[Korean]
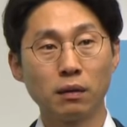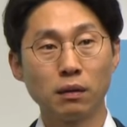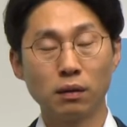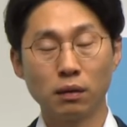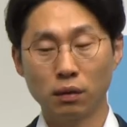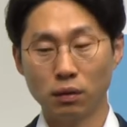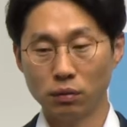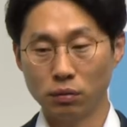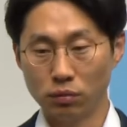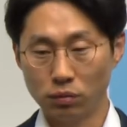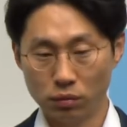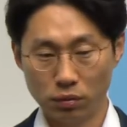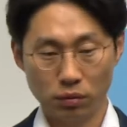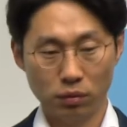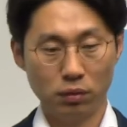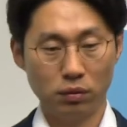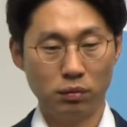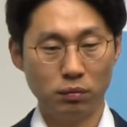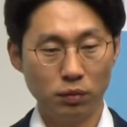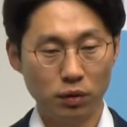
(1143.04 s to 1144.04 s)
아,
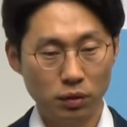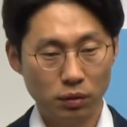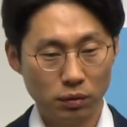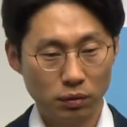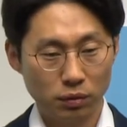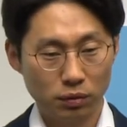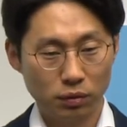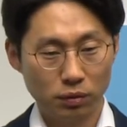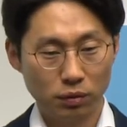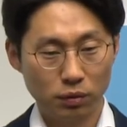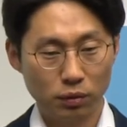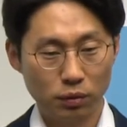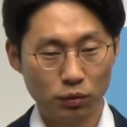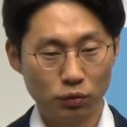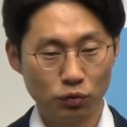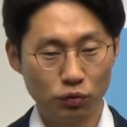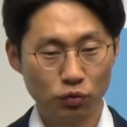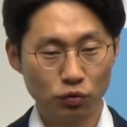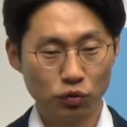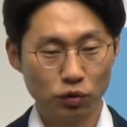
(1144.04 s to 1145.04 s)
이름 이게
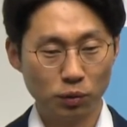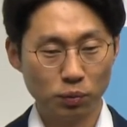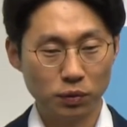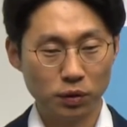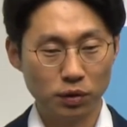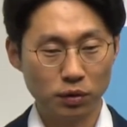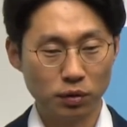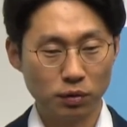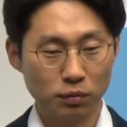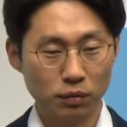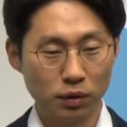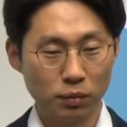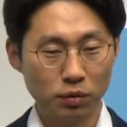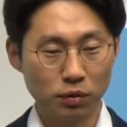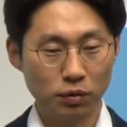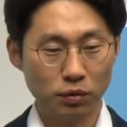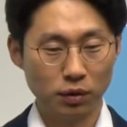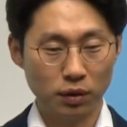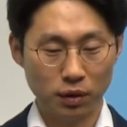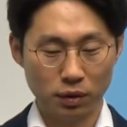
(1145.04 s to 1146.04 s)
중국 업체처럼 돼
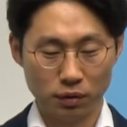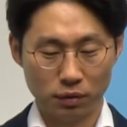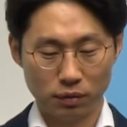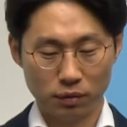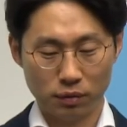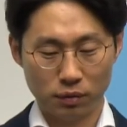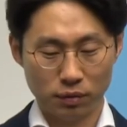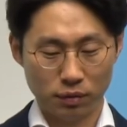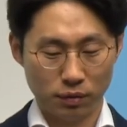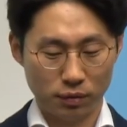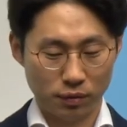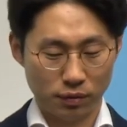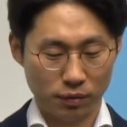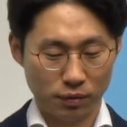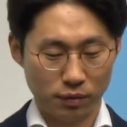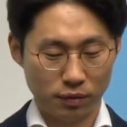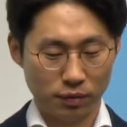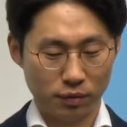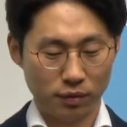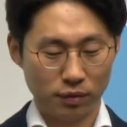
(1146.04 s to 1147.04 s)
버렸네요.
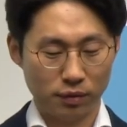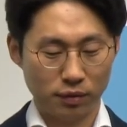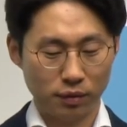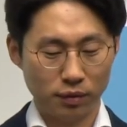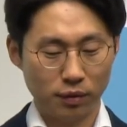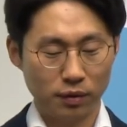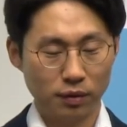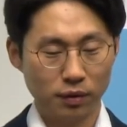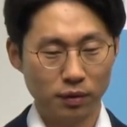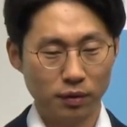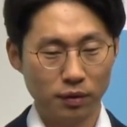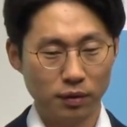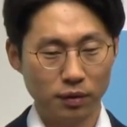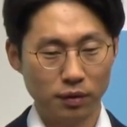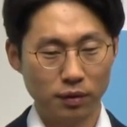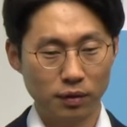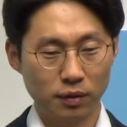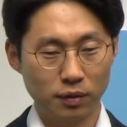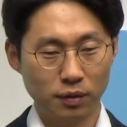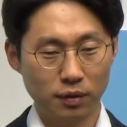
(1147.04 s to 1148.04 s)

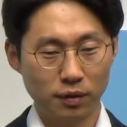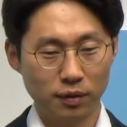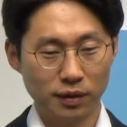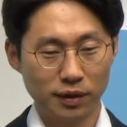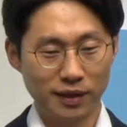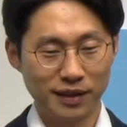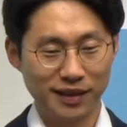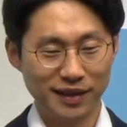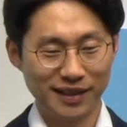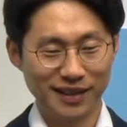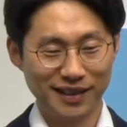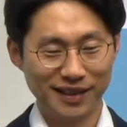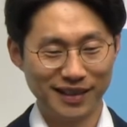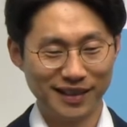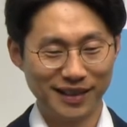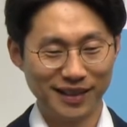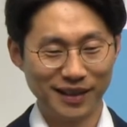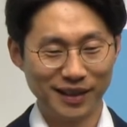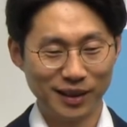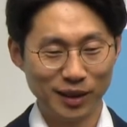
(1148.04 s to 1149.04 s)
쉑쉑.
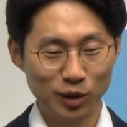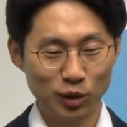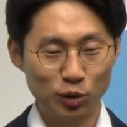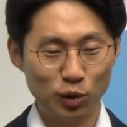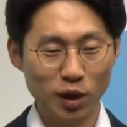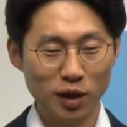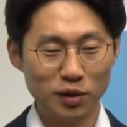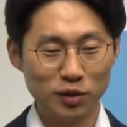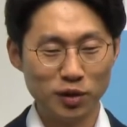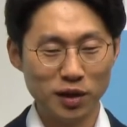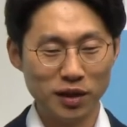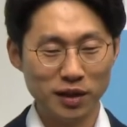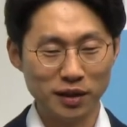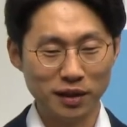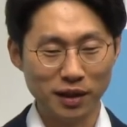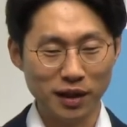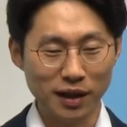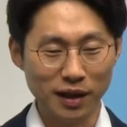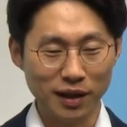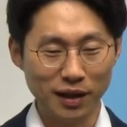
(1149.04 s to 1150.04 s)

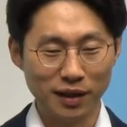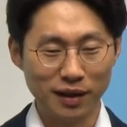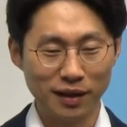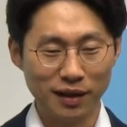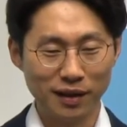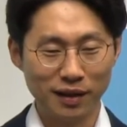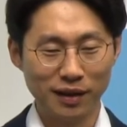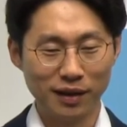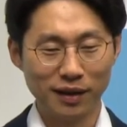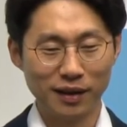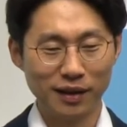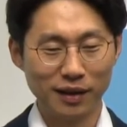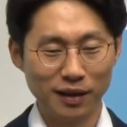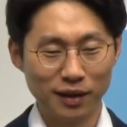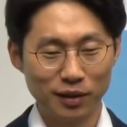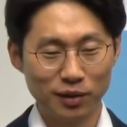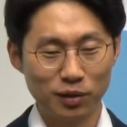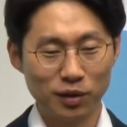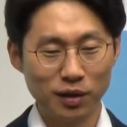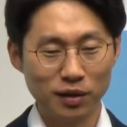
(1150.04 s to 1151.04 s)
쉑쉑인데.
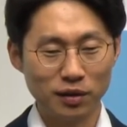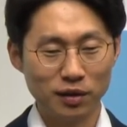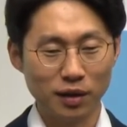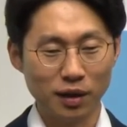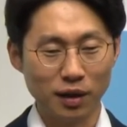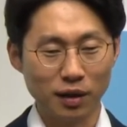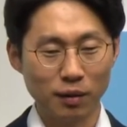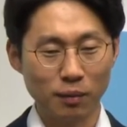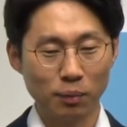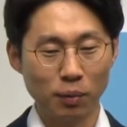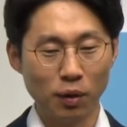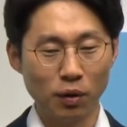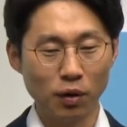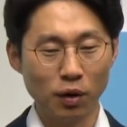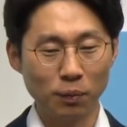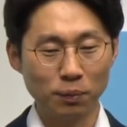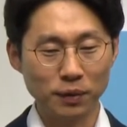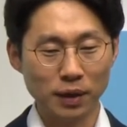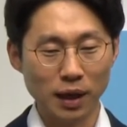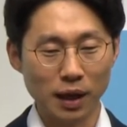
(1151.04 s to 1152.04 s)
쉑쉑 버거
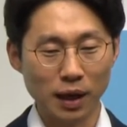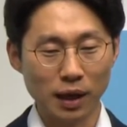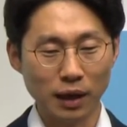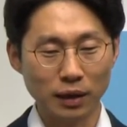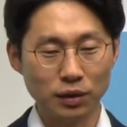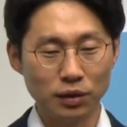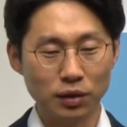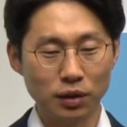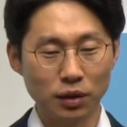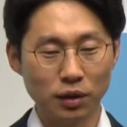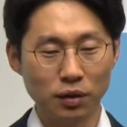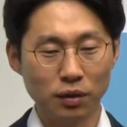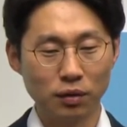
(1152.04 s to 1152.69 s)
업체 아시죠?